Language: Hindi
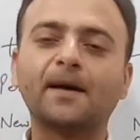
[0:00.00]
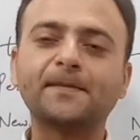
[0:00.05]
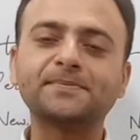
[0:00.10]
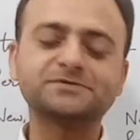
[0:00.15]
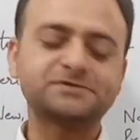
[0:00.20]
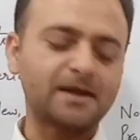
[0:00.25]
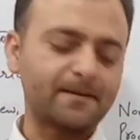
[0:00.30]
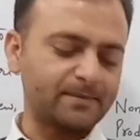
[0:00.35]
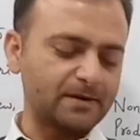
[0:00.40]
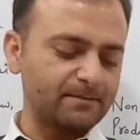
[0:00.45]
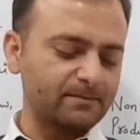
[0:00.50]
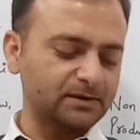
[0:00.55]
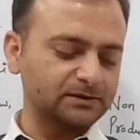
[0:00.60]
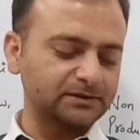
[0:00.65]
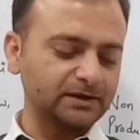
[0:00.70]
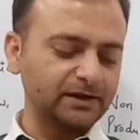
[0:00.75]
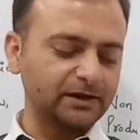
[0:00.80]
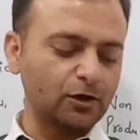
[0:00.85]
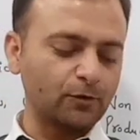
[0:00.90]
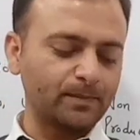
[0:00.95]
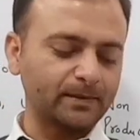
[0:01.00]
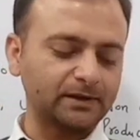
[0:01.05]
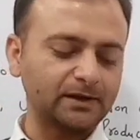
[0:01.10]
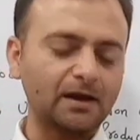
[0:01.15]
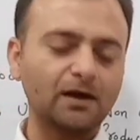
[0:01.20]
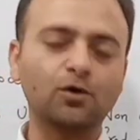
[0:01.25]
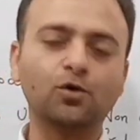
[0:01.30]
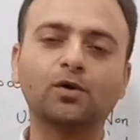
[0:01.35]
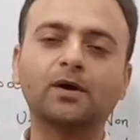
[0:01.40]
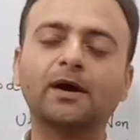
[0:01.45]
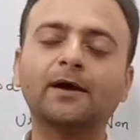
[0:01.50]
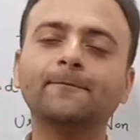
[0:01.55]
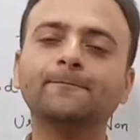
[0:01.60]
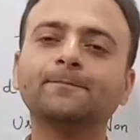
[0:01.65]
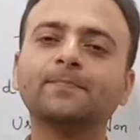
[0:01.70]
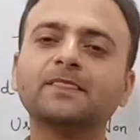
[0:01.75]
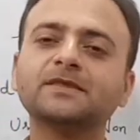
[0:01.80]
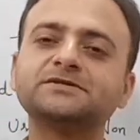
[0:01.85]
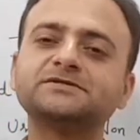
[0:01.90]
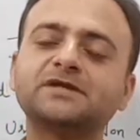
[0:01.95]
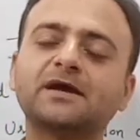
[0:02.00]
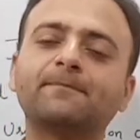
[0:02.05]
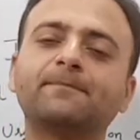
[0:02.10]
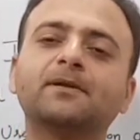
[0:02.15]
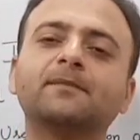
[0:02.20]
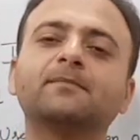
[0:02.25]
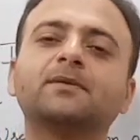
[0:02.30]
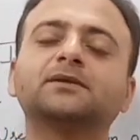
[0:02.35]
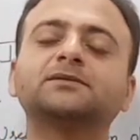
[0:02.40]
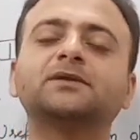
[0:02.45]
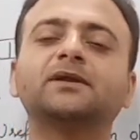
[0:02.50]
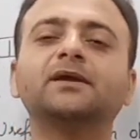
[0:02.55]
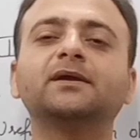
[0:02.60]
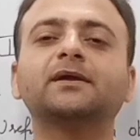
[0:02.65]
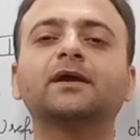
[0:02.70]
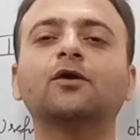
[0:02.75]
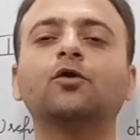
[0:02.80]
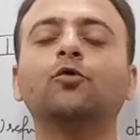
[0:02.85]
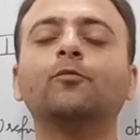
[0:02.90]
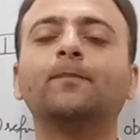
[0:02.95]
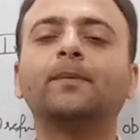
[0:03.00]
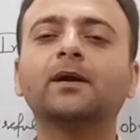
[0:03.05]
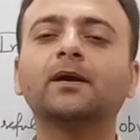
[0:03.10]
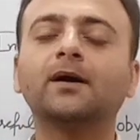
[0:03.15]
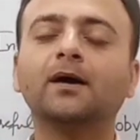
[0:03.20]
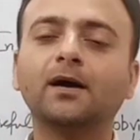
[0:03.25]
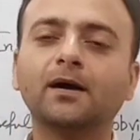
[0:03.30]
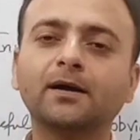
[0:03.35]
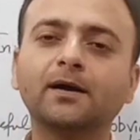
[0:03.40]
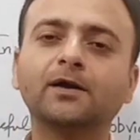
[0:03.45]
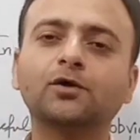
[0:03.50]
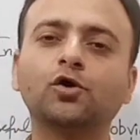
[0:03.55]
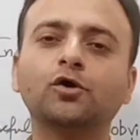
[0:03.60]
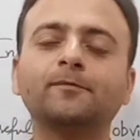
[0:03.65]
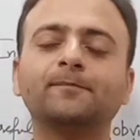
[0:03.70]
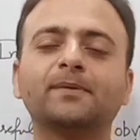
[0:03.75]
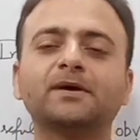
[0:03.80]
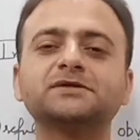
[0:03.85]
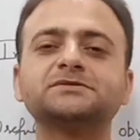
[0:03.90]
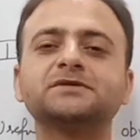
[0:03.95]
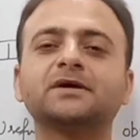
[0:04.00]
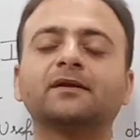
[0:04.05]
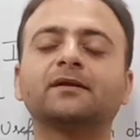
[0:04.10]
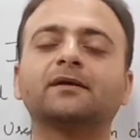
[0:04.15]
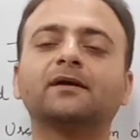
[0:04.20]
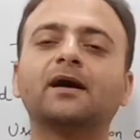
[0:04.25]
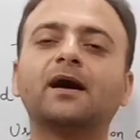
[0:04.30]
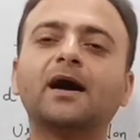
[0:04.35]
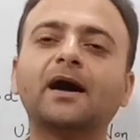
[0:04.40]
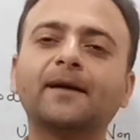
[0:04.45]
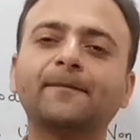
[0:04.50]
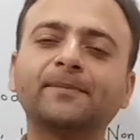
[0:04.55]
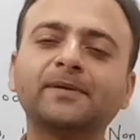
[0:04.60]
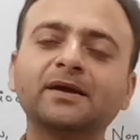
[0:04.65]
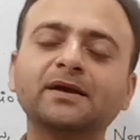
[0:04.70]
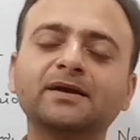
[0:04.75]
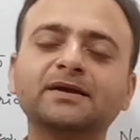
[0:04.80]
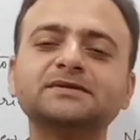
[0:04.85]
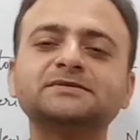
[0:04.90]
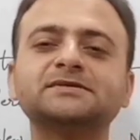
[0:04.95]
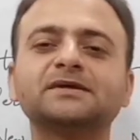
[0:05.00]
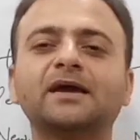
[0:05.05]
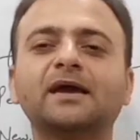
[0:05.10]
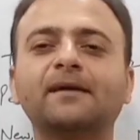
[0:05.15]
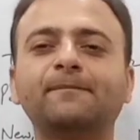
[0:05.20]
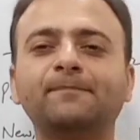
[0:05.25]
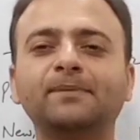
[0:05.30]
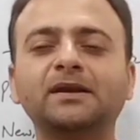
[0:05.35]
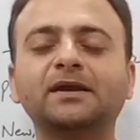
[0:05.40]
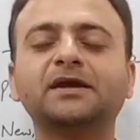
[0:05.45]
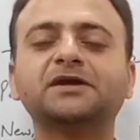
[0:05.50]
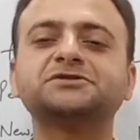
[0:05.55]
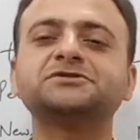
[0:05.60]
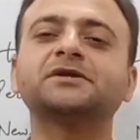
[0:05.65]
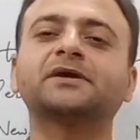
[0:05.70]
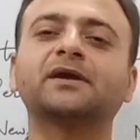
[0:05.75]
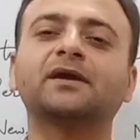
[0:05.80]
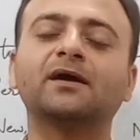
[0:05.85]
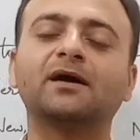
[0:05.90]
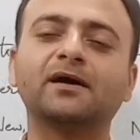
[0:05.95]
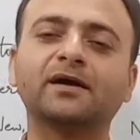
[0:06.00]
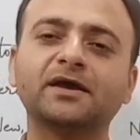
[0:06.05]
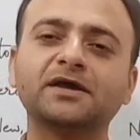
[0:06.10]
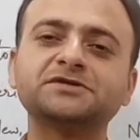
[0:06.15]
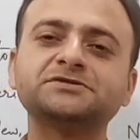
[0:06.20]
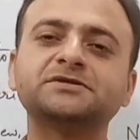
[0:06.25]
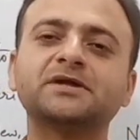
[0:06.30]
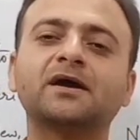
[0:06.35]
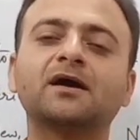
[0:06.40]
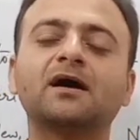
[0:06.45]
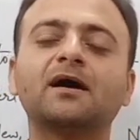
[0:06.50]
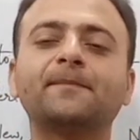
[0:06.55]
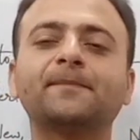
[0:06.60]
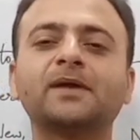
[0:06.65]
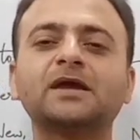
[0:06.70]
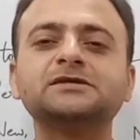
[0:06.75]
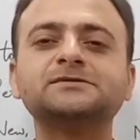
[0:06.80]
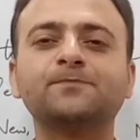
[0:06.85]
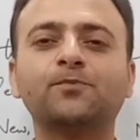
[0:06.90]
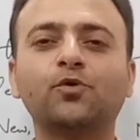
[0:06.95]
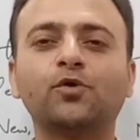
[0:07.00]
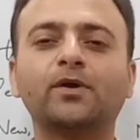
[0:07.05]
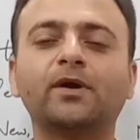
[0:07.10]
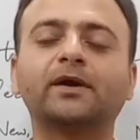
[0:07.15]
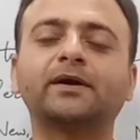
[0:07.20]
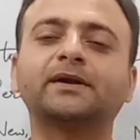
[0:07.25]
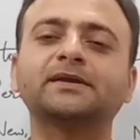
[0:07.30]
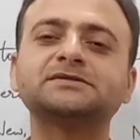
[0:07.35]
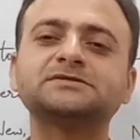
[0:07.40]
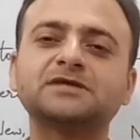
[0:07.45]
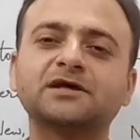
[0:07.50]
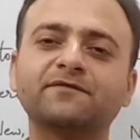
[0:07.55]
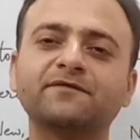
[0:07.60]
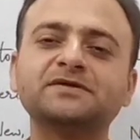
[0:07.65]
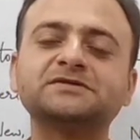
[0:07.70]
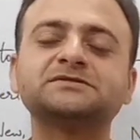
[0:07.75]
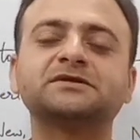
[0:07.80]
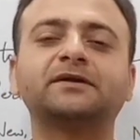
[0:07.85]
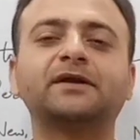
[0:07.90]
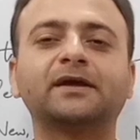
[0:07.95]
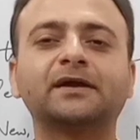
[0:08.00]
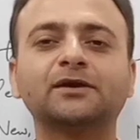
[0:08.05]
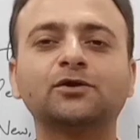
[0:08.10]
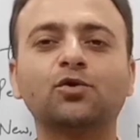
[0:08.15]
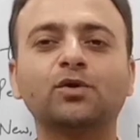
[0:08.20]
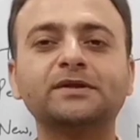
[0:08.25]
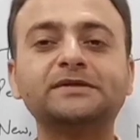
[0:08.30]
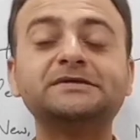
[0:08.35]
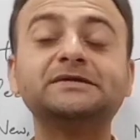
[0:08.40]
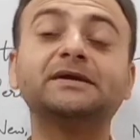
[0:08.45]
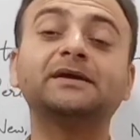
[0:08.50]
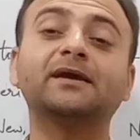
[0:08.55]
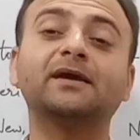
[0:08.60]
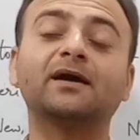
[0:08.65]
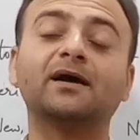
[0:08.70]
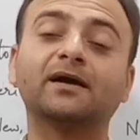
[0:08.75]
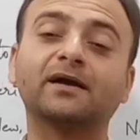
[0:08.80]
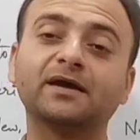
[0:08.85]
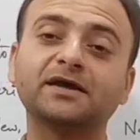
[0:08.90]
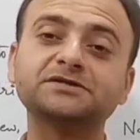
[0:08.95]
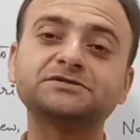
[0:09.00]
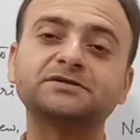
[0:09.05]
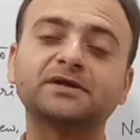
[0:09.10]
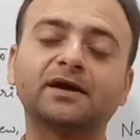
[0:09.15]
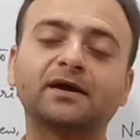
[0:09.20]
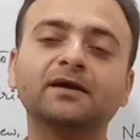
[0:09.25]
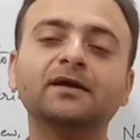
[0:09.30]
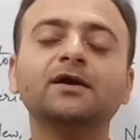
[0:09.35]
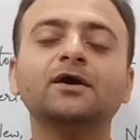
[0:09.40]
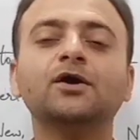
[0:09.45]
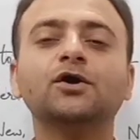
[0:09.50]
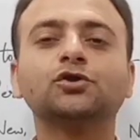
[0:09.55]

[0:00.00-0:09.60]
अब स्टेप नंबर थ्री के ऊपर क्या होगा स्टेप नंबर थ्री के ऊपर अगर कोई पर्सन आपकी इस एप्लीकेशन के अंगेस्ट है आपके इस प्रोडक्ट सर्विस टेक्नोलॉजी के अंगेस्ट है